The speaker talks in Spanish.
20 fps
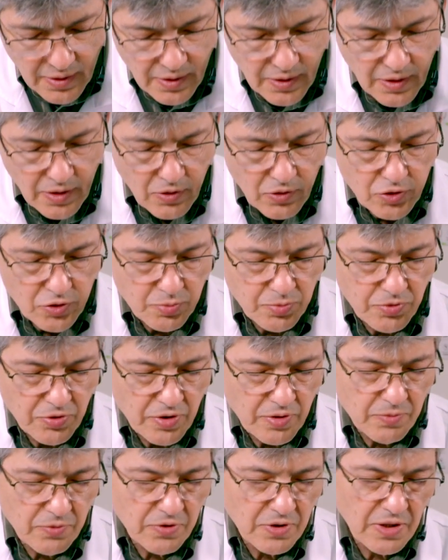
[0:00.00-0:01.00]
y los
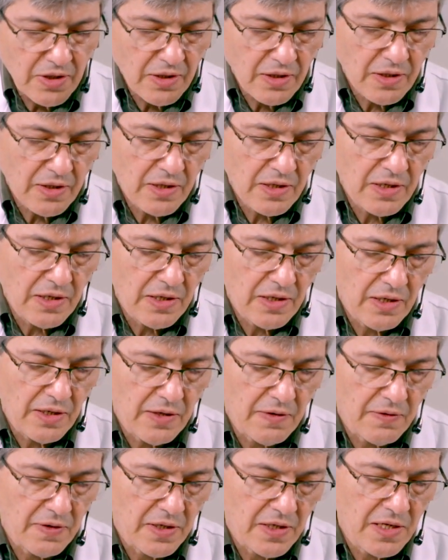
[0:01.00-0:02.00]
podemos dejar ahí en la
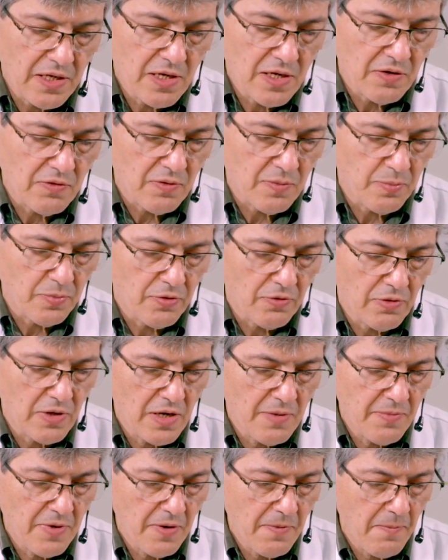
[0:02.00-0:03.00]
navajilla no hay
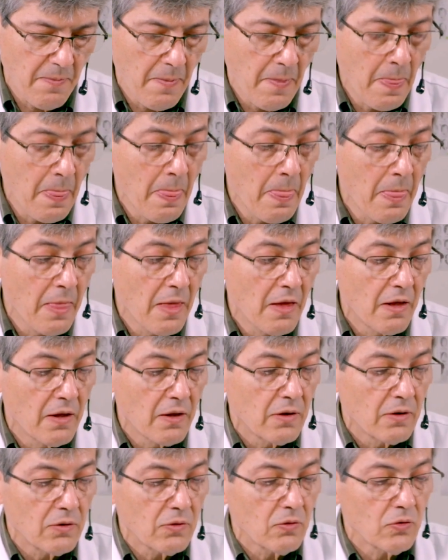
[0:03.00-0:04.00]
problema
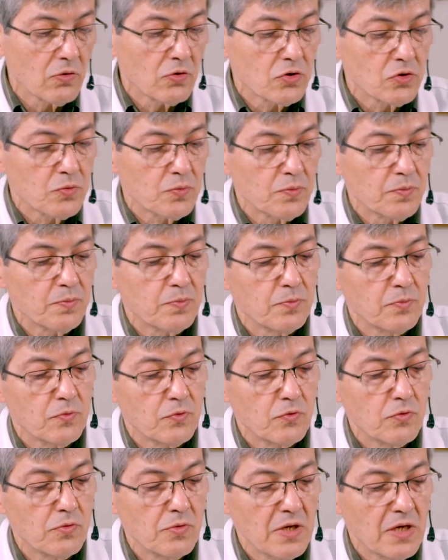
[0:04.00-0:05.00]
los
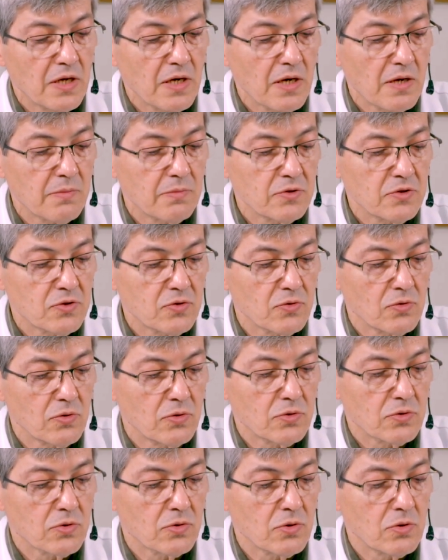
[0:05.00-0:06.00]
ubicamos o
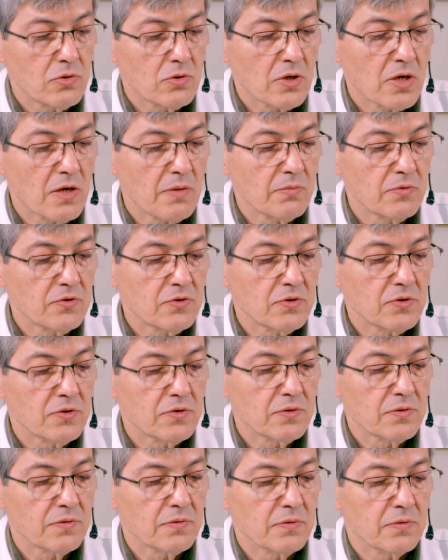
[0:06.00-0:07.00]
los
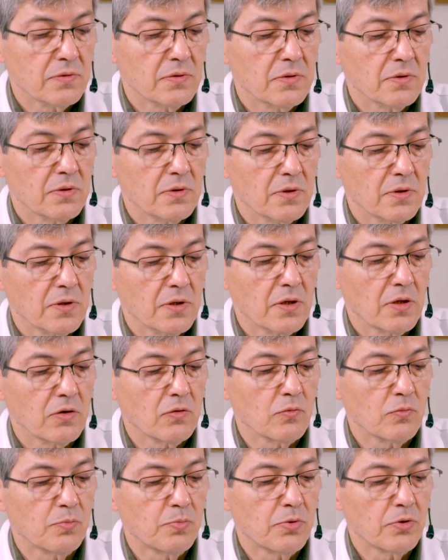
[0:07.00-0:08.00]
colocamos en un